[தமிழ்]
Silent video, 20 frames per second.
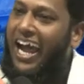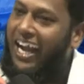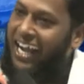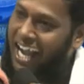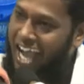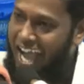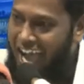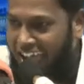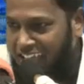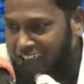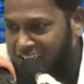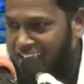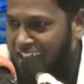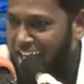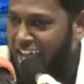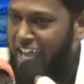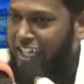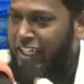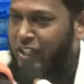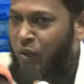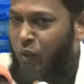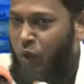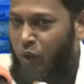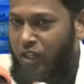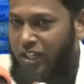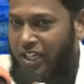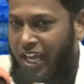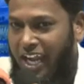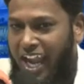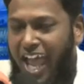அல்ல ஆயிசா நாய்க்கும்
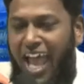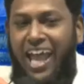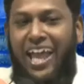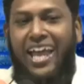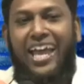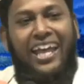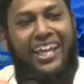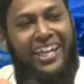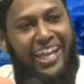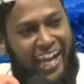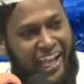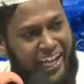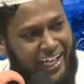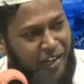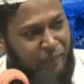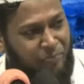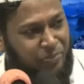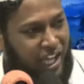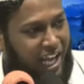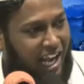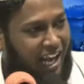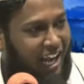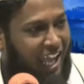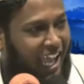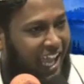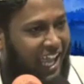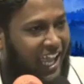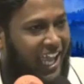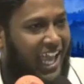கொடுக்கல எனக்கும் தரல